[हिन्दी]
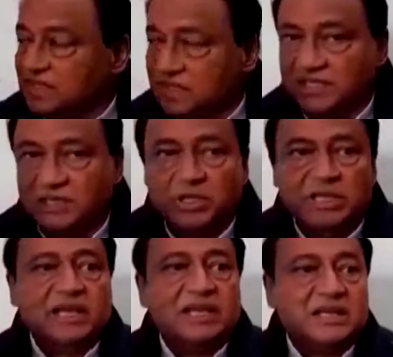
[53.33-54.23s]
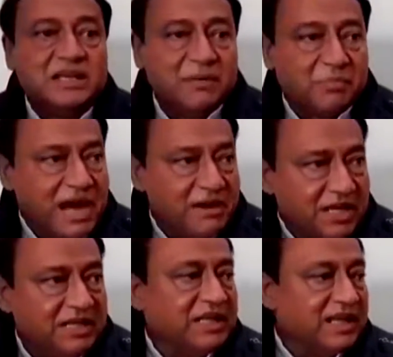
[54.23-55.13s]
क्षेत्र में देख लीजिए आप काम
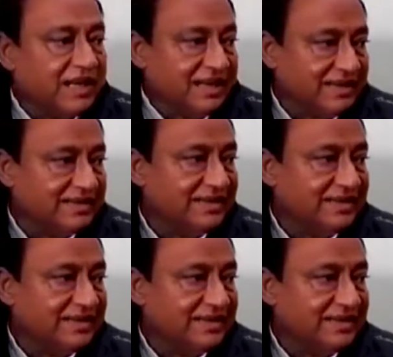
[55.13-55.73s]
नहीं दिख रहे हैं